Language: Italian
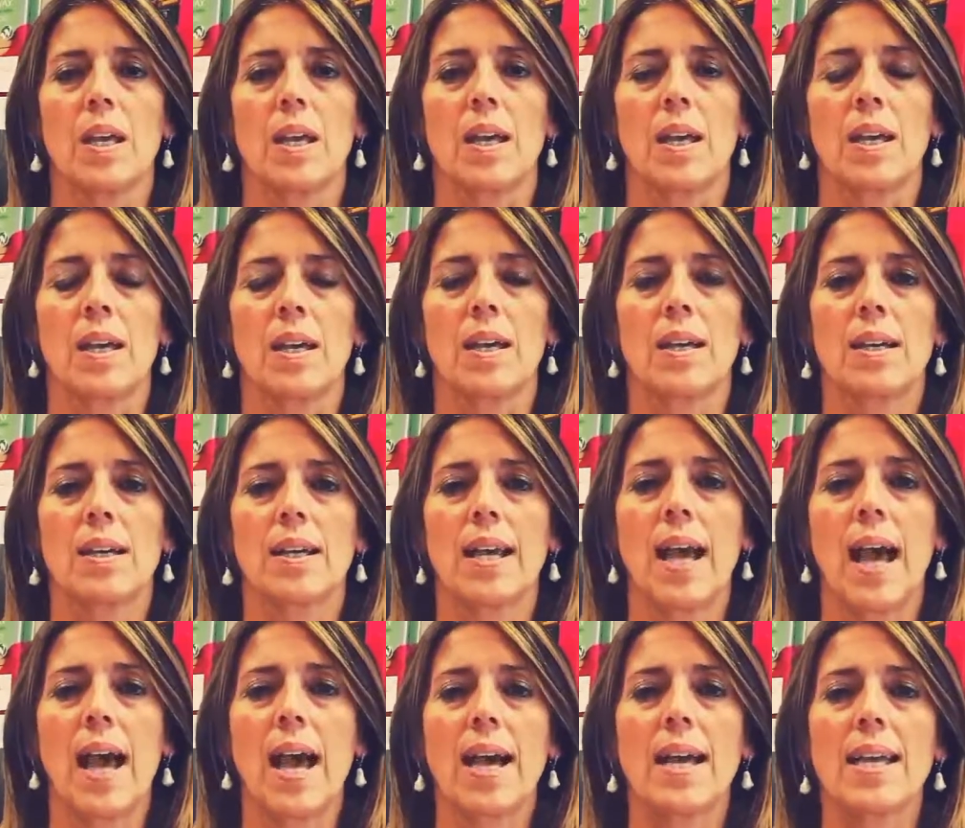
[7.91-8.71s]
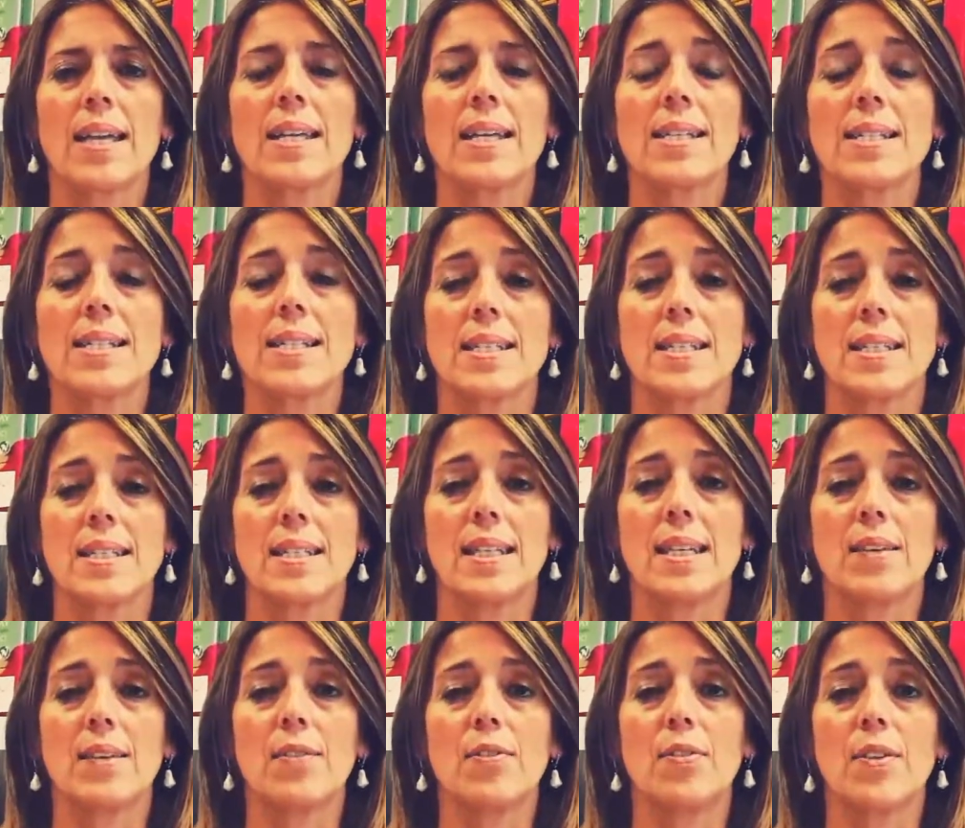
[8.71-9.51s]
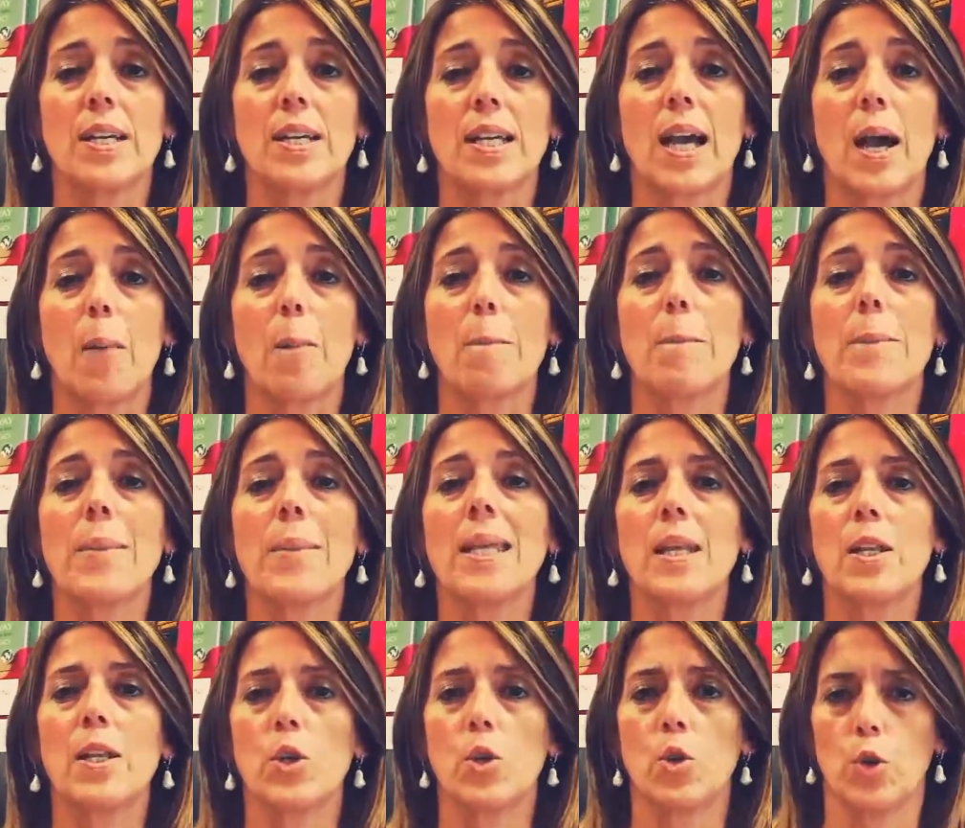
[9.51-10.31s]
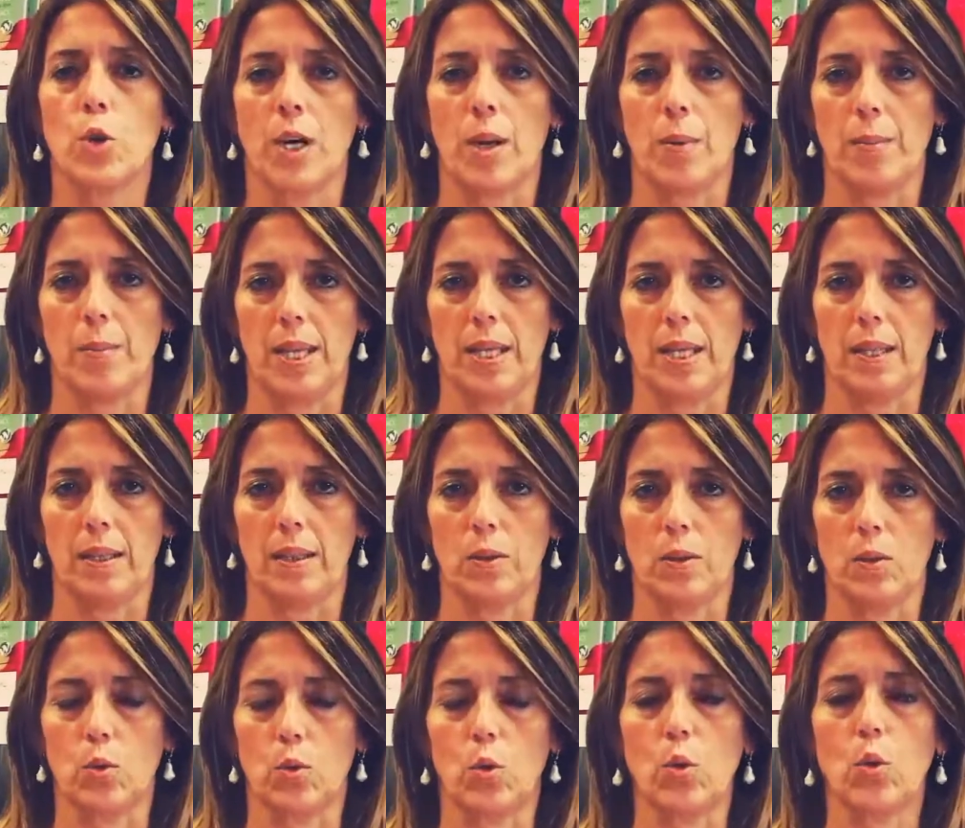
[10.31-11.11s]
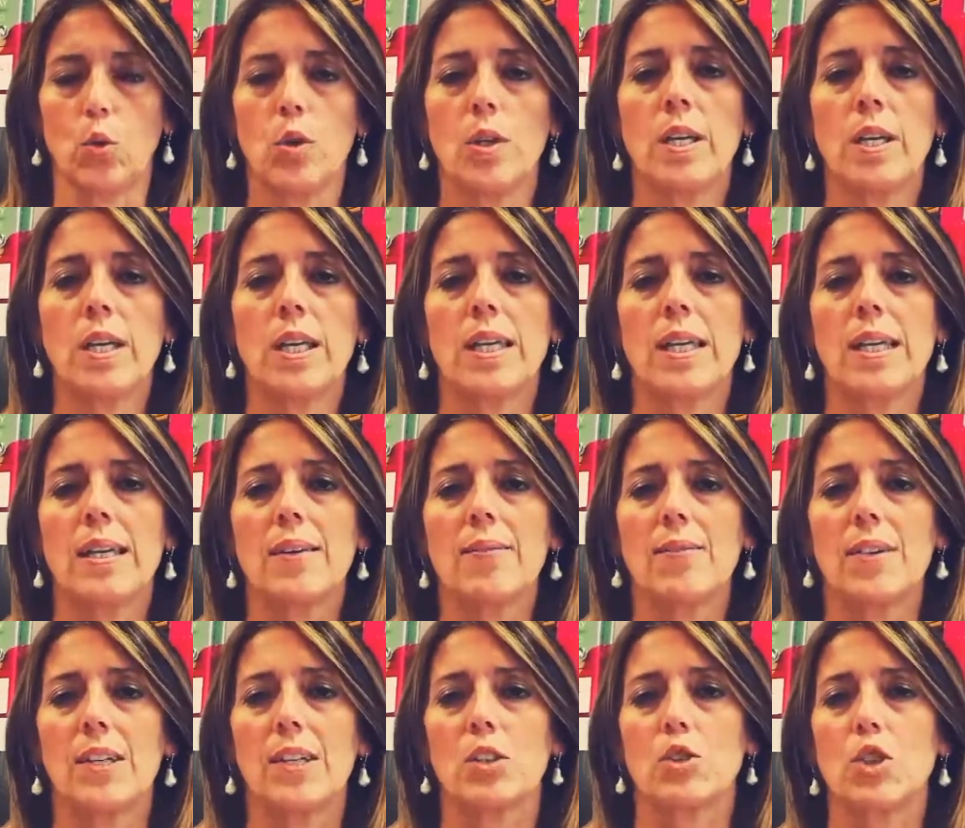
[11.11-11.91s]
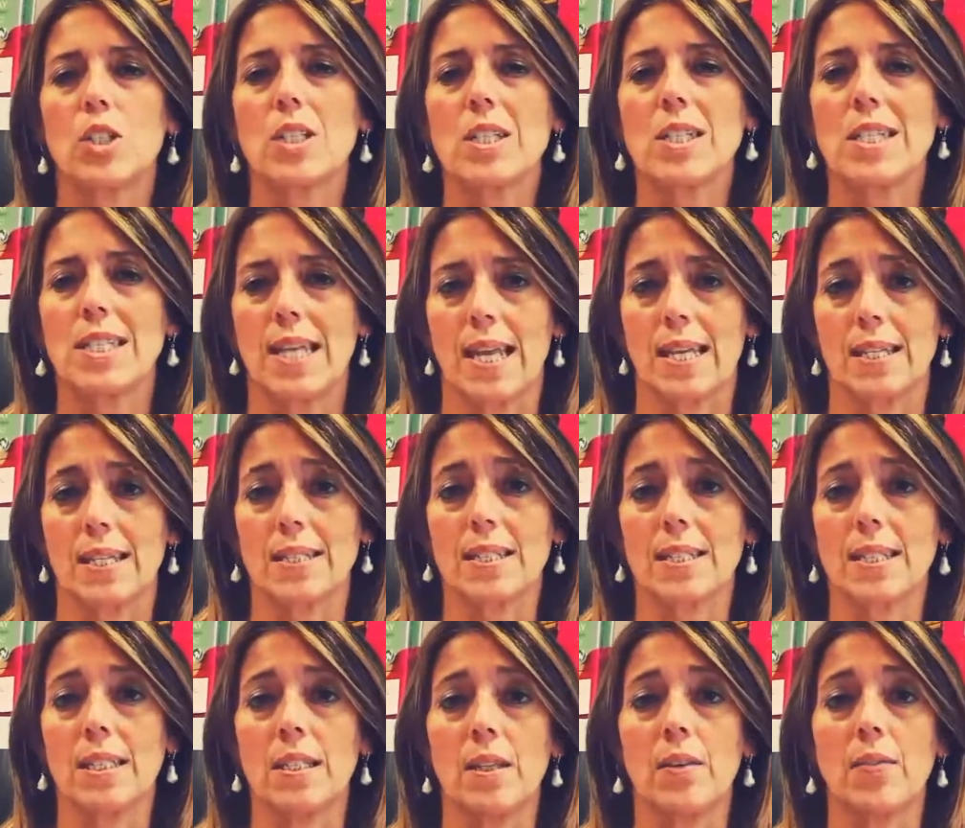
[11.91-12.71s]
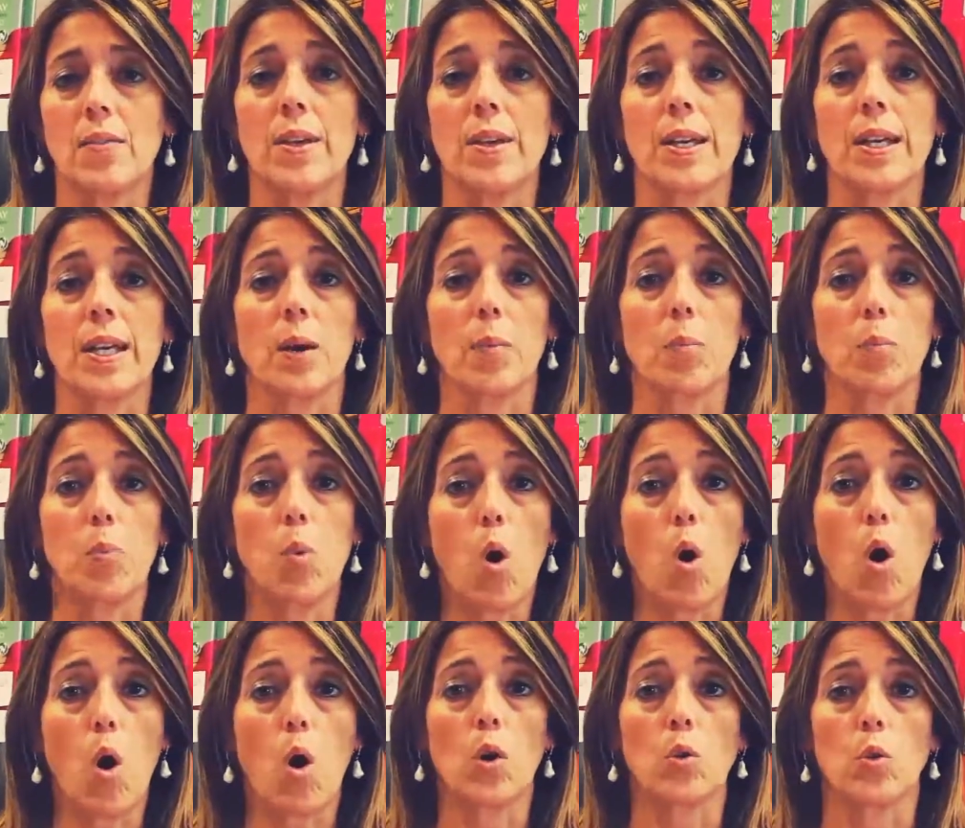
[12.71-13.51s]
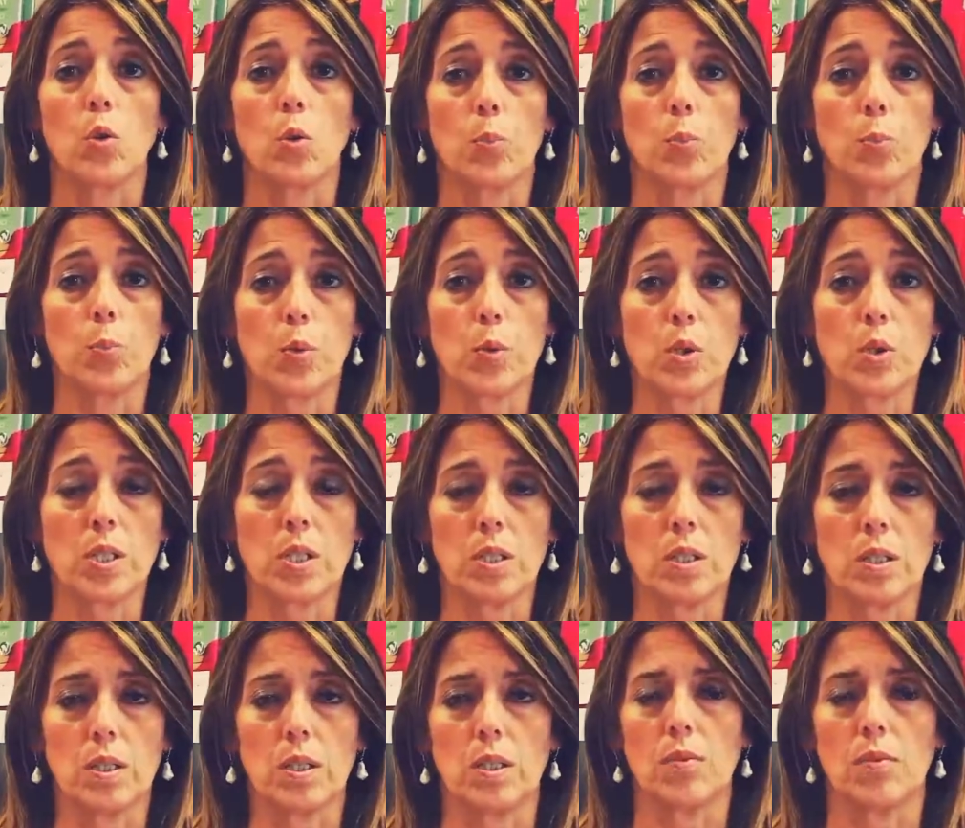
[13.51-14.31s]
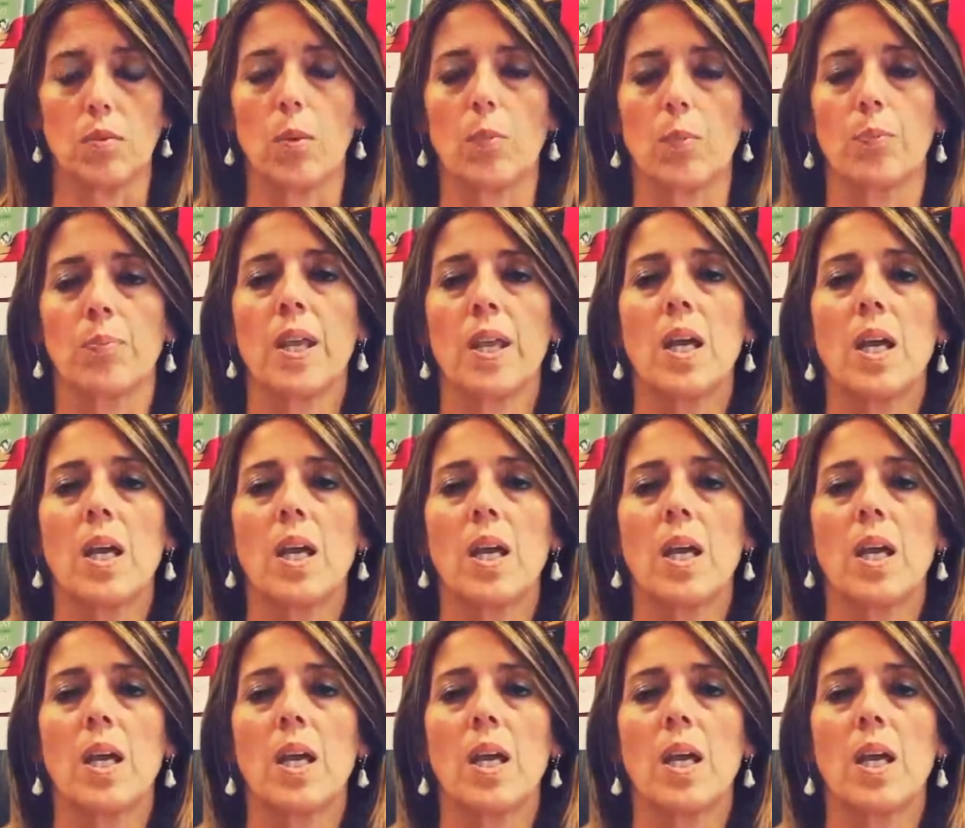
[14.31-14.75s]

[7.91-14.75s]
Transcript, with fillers: Eh, kai significa miglioramento, invece zen significa buono, positivo.